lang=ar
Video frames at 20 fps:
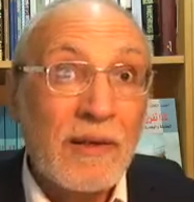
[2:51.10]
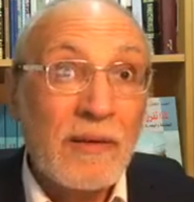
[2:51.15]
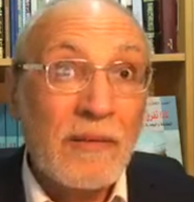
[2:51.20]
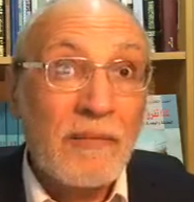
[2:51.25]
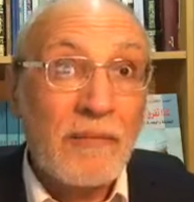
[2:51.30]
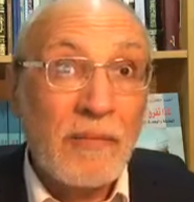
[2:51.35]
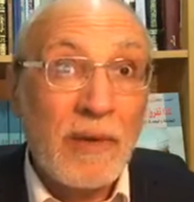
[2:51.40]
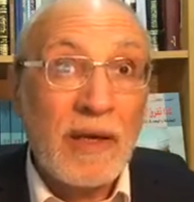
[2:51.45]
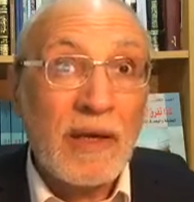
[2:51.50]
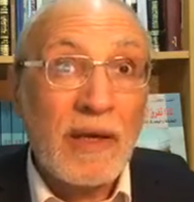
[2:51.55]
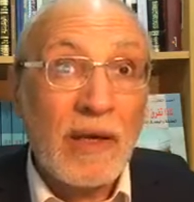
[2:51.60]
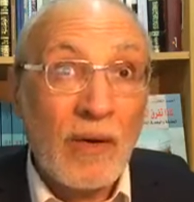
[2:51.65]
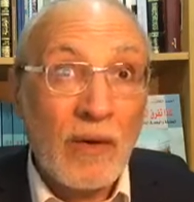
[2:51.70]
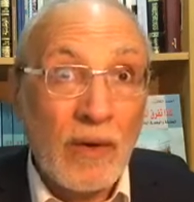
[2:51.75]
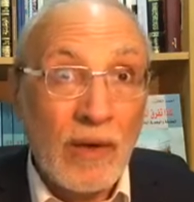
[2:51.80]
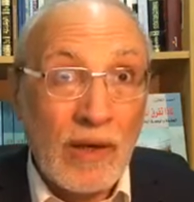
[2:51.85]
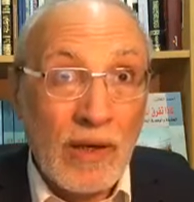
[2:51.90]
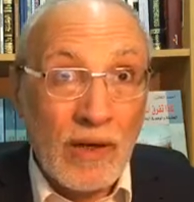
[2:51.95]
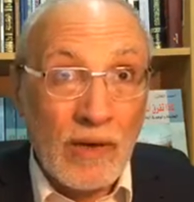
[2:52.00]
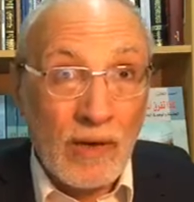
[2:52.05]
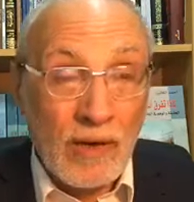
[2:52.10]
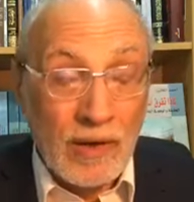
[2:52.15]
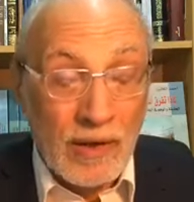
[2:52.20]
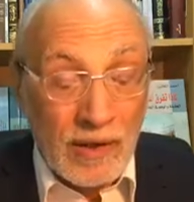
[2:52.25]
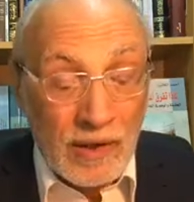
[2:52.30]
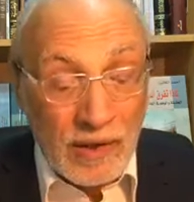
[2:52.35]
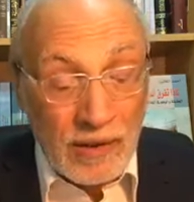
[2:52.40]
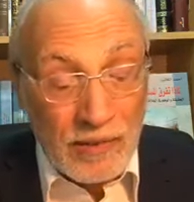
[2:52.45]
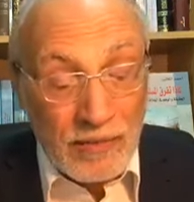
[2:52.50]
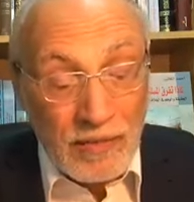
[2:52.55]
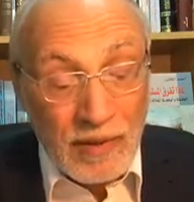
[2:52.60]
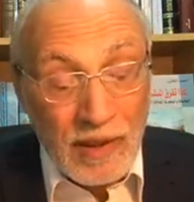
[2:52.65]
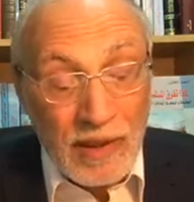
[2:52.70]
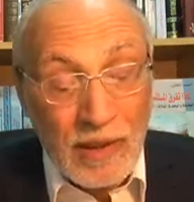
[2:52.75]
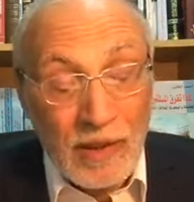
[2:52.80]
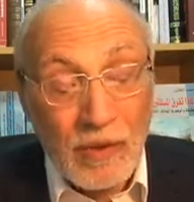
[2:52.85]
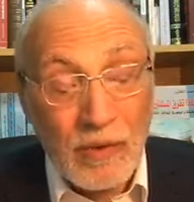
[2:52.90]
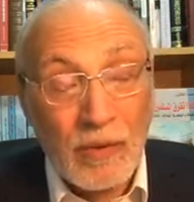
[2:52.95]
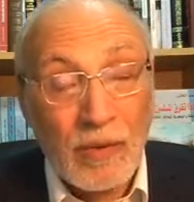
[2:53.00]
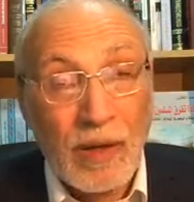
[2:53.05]
من له, له من
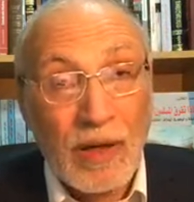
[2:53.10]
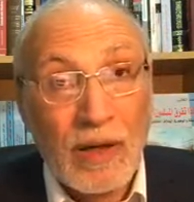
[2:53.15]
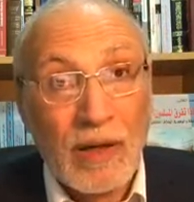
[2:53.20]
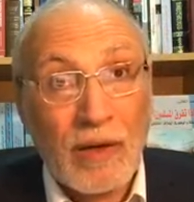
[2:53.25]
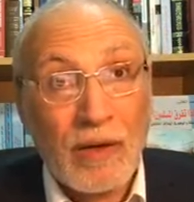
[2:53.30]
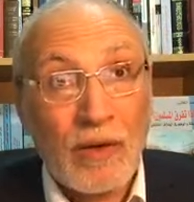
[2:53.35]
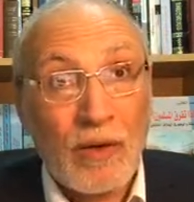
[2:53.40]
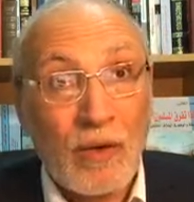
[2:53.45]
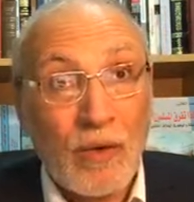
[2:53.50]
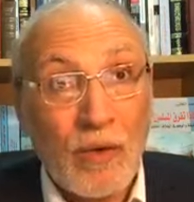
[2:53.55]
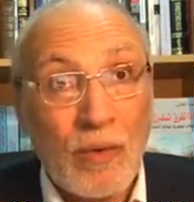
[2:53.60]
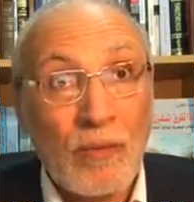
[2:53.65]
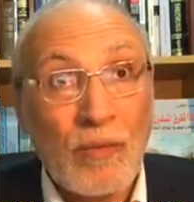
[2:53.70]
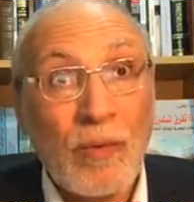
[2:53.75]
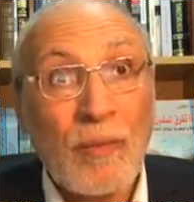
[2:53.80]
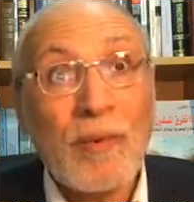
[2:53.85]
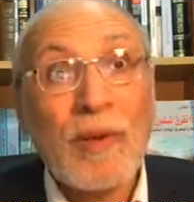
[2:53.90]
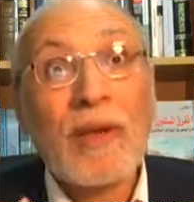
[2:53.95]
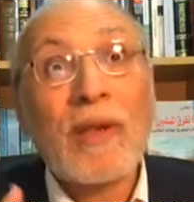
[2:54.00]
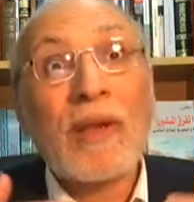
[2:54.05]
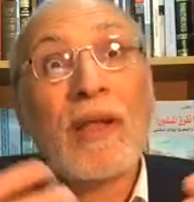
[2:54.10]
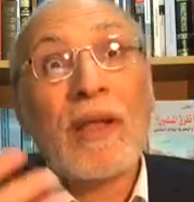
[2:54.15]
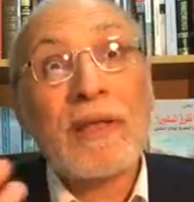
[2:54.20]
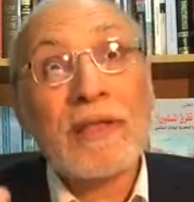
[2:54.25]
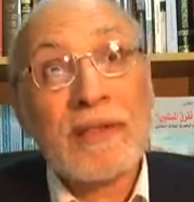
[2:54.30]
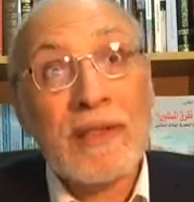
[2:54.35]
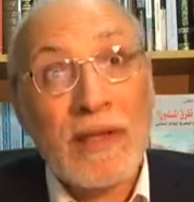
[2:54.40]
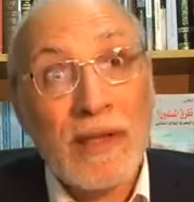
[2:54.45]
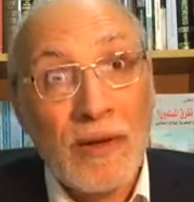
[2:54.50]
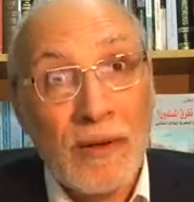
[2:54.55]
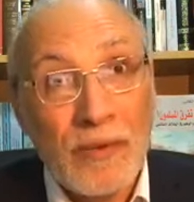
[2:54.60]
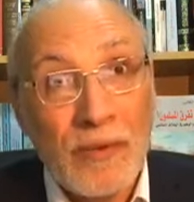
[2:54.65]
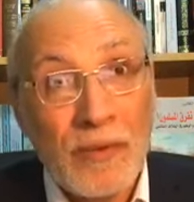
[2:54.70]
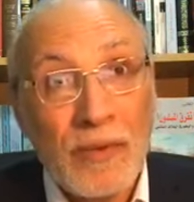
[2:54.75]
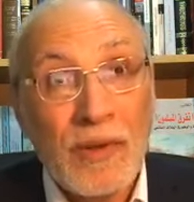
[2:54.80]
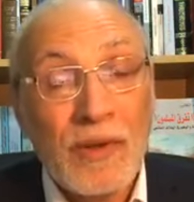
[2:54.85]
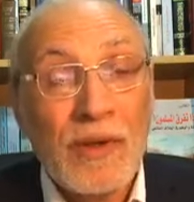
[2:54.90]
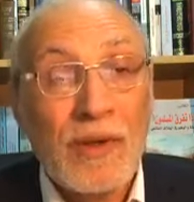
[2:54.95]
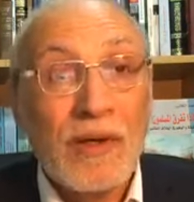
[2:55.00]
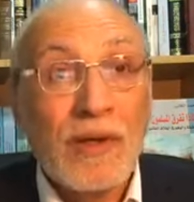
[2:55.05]
له حق الحكم ومن ليس له
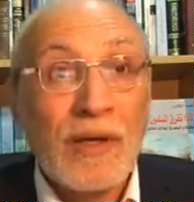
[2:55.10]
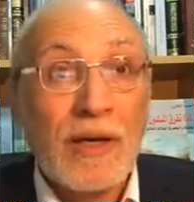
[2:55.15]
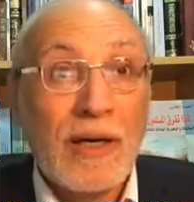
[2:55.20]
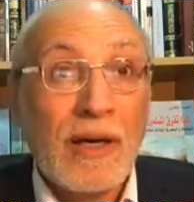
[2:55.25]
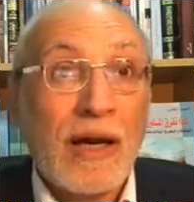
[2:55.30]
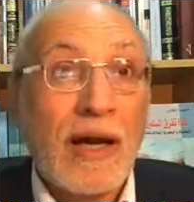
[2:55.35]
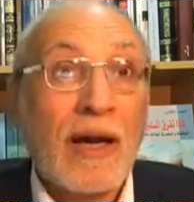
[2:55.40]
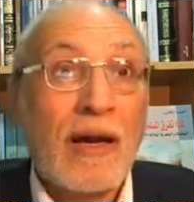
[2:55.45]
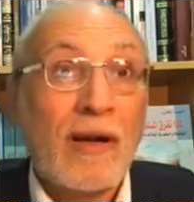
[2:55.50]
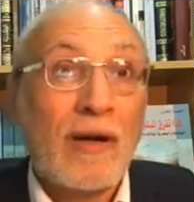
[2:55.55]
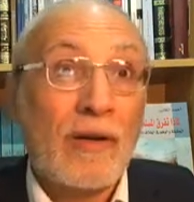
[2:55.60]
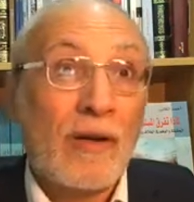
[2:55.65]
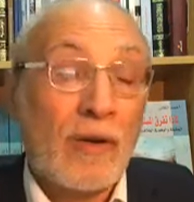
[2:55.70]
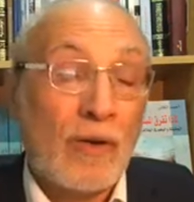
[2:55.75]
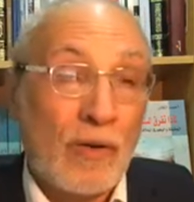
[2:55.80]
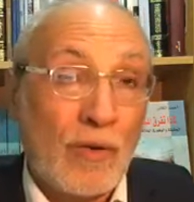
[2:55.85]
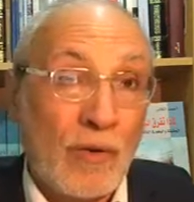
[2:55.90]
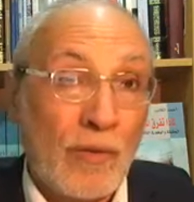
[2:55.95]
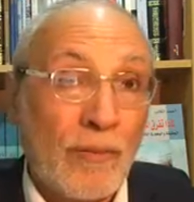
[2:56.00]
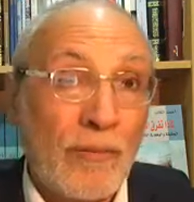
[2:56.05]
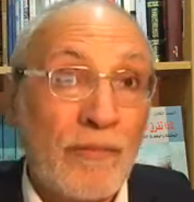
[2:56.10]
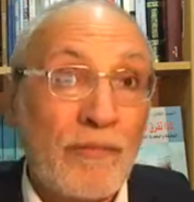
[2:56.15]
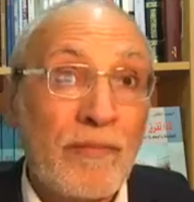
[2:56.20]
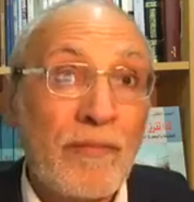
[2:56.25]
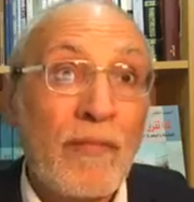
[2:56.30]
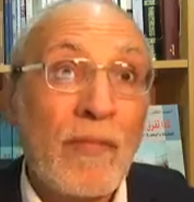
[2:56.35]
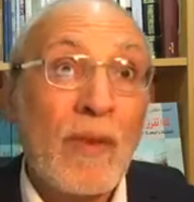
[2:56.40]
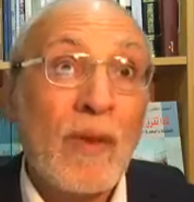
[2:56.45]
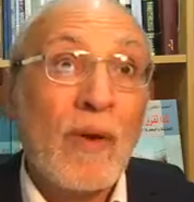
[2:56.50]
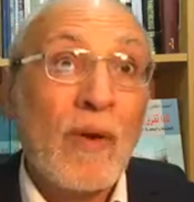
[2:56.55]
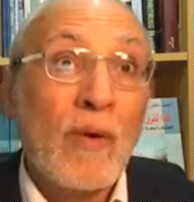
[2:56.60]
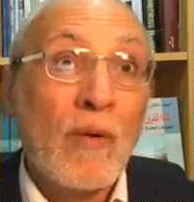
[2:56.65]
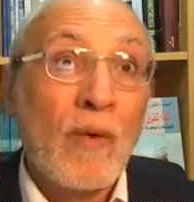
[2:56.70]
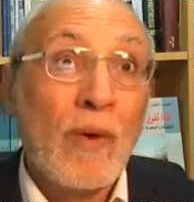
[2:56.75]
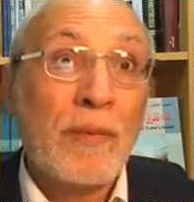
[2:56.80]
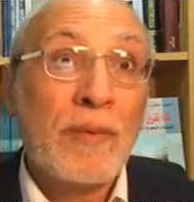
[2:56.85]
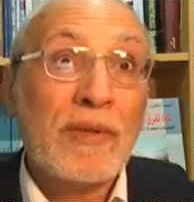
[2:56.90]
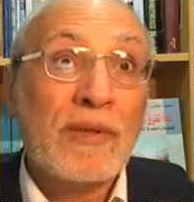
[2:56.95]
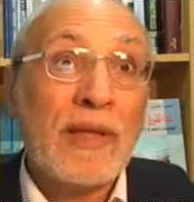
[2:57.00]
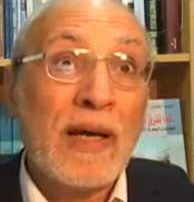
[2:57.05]
حق الحكم
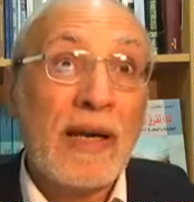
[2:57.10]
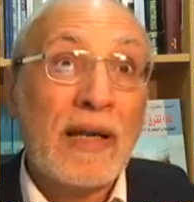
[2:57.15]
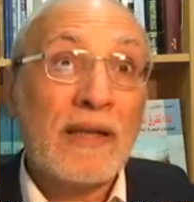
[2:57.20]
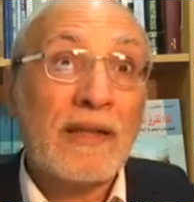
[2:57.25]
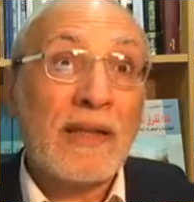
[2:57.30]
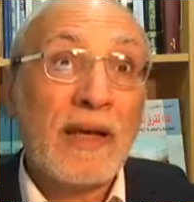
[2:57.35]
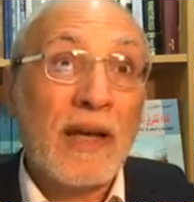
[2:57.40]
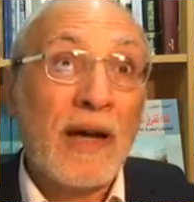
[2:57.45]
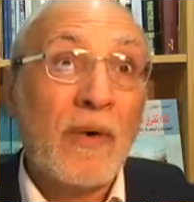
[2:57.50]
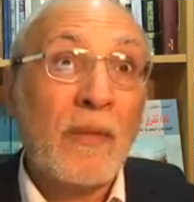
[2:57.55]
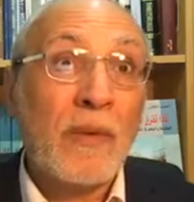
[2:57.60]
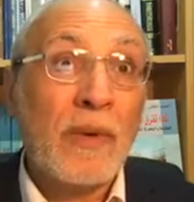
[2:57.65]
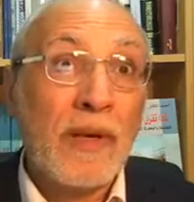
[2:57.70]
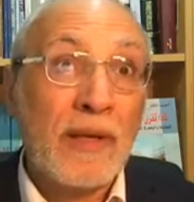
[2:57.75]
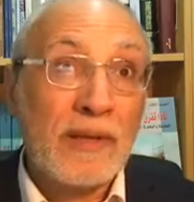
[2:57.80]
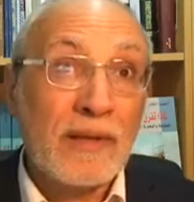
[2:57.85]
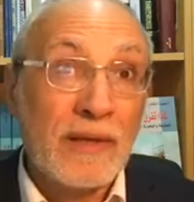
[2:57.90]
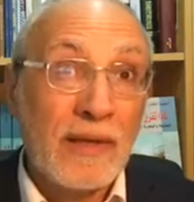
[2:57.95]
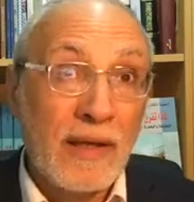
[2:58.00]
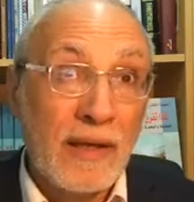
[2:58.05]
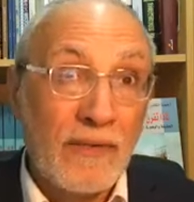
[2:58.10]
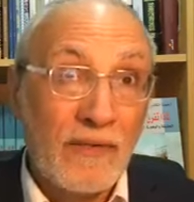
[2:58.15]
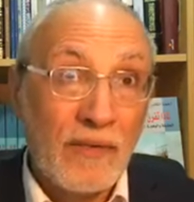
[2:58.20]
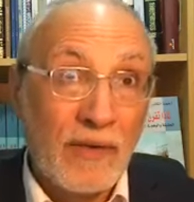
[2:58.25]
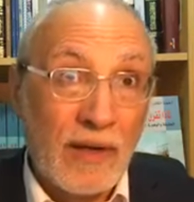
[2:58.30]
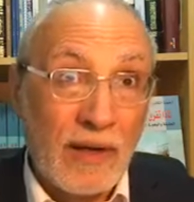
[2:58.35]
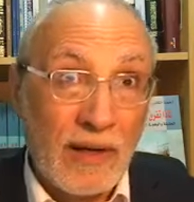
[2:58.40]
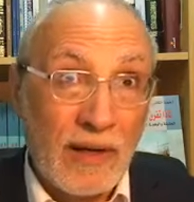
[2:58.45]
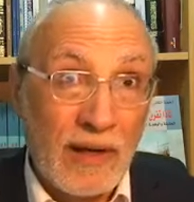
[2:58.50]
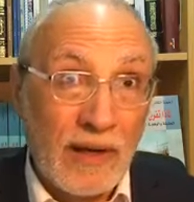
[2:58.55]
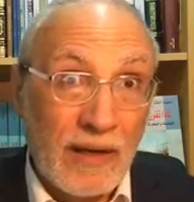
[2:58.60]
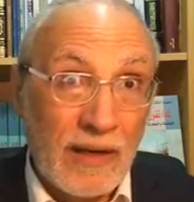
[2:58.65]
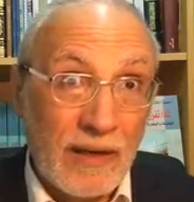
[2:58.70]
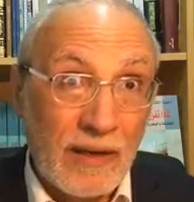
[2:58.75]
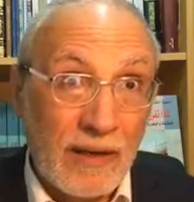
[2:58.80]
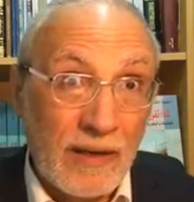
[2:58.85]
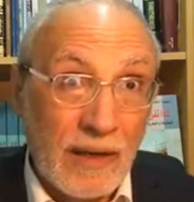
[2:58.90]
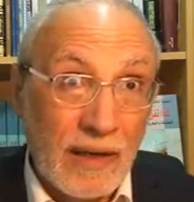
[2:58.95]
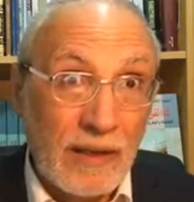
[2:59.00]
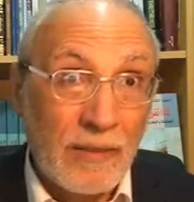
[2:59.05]
وبالتالي تكونت الفرق
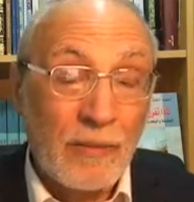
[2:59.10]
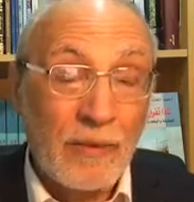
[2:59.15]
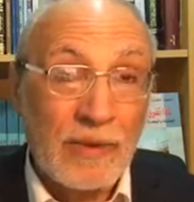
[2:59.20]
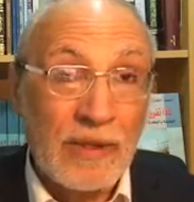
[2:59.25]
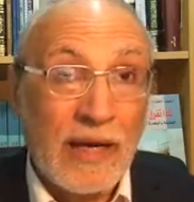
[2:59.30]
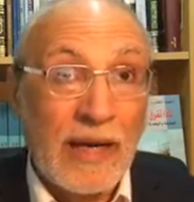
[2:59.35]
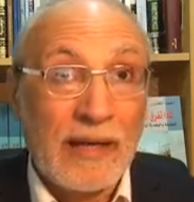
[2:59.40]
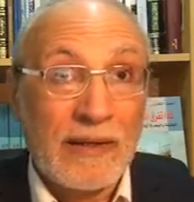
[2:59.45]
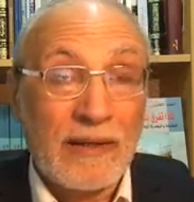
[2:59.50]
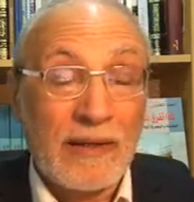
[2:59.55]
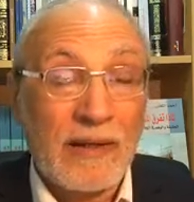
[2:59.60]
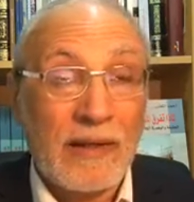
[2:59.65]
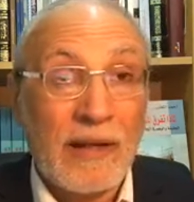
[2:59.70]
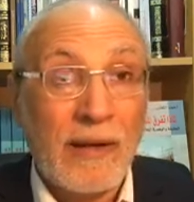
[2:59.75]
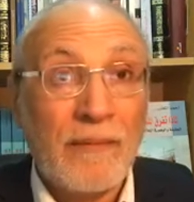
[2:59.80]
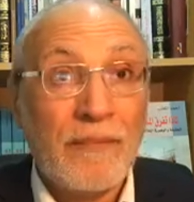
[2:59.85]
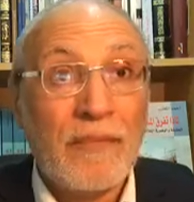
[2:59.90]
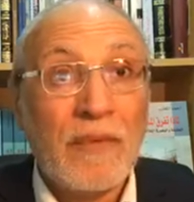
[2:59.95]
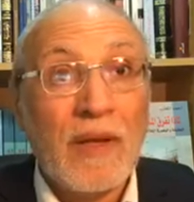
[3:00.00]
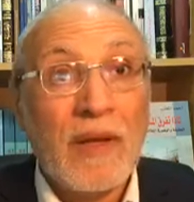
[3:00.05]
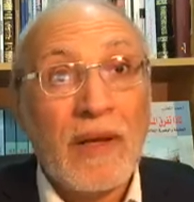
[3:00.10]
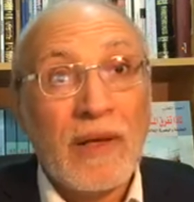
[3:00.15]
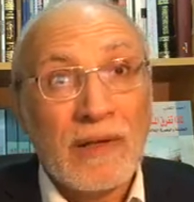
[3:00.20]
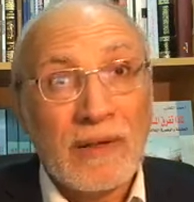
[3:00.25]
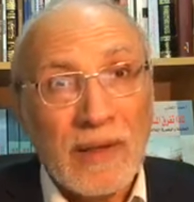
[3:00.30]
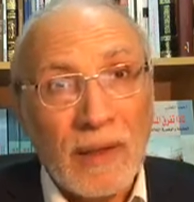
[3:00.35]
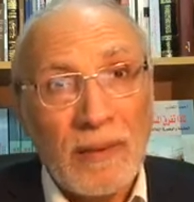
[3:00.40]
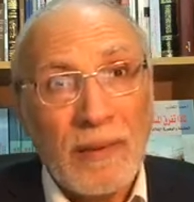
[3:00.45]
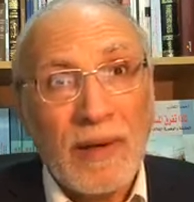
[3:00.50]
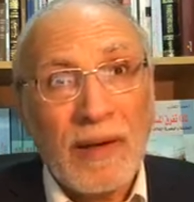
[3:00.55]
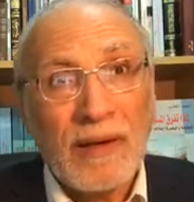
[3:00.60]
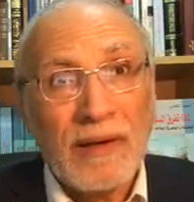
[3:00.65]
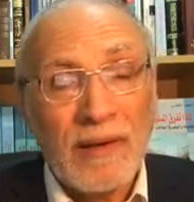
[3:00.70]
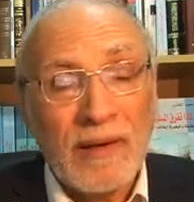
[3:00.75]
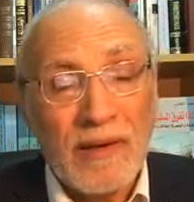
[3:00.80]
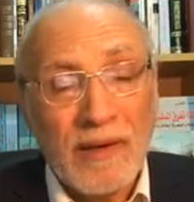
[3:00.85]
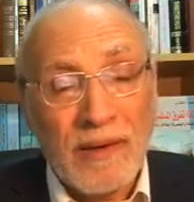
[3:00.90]
المتعددة طبعا